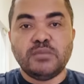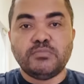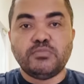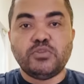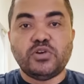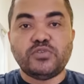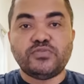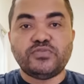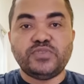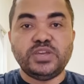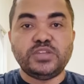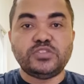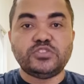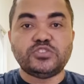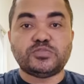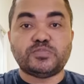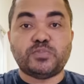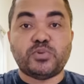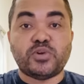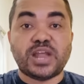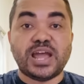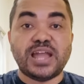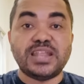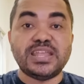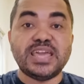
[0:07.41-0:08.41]
movidos
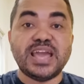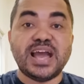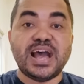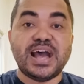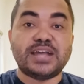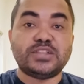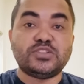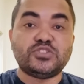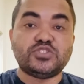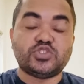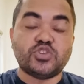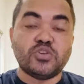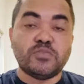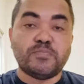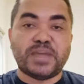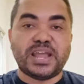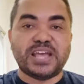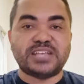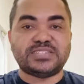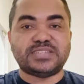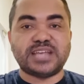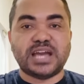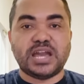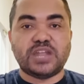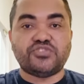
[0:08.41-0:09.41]
por aliados do
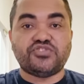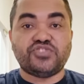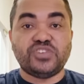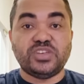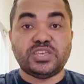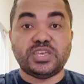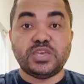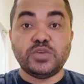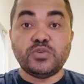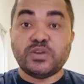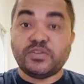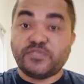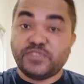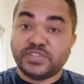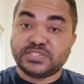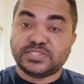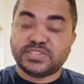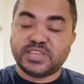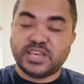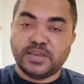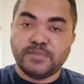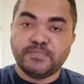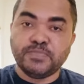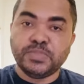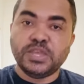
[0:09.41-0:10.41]
empresário Chiquinho
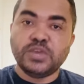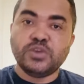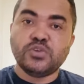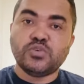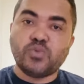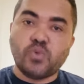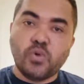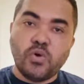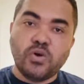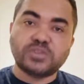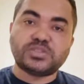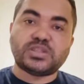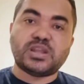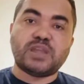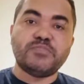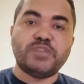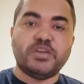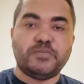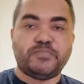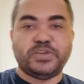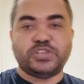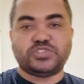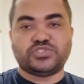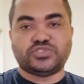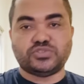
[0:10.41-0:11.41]
FC contra
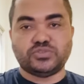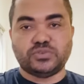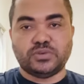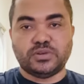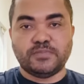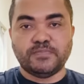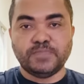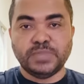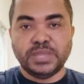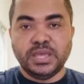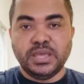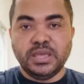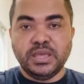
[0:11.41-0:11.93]
minha pessoa.